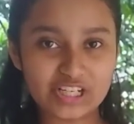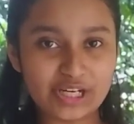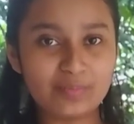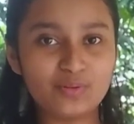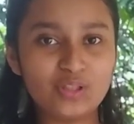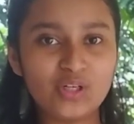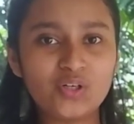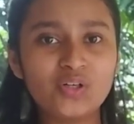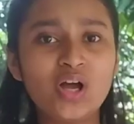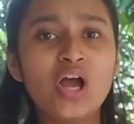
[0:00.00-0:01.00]
সে বলল
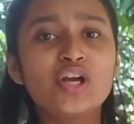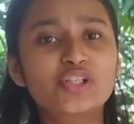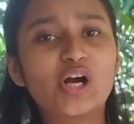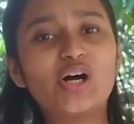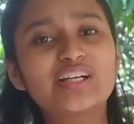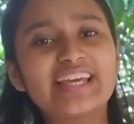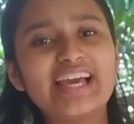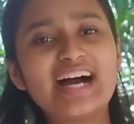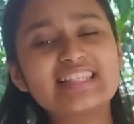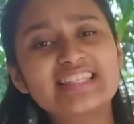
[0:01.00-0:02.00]

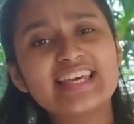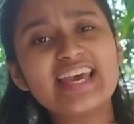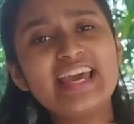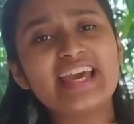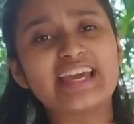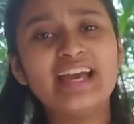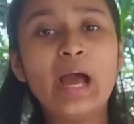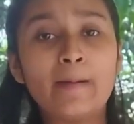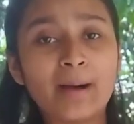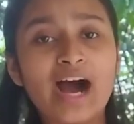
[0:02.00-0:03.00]
সঙ্গে আছে
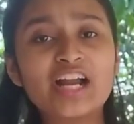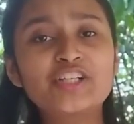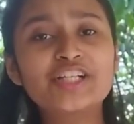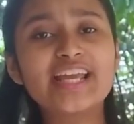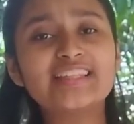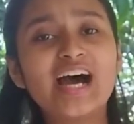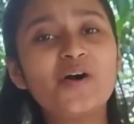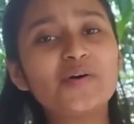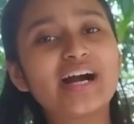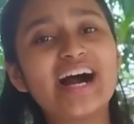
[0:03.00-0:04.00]
ভাসিয়ে
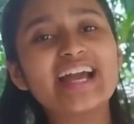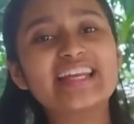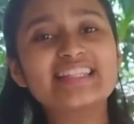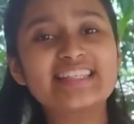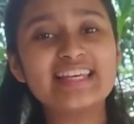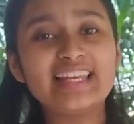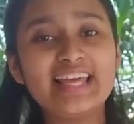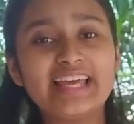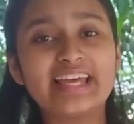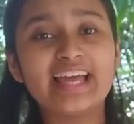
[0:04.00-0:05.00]
দাও গায়ের
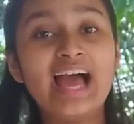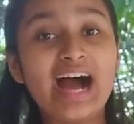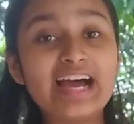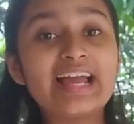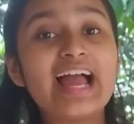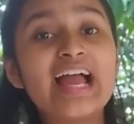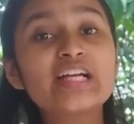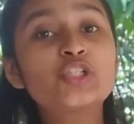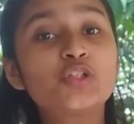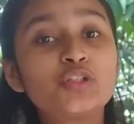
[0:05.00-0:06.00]
ছিলে আর
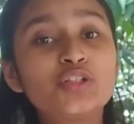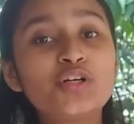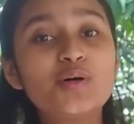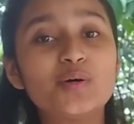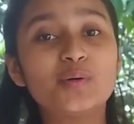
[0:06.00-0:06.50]
হ্যাঁ শোনো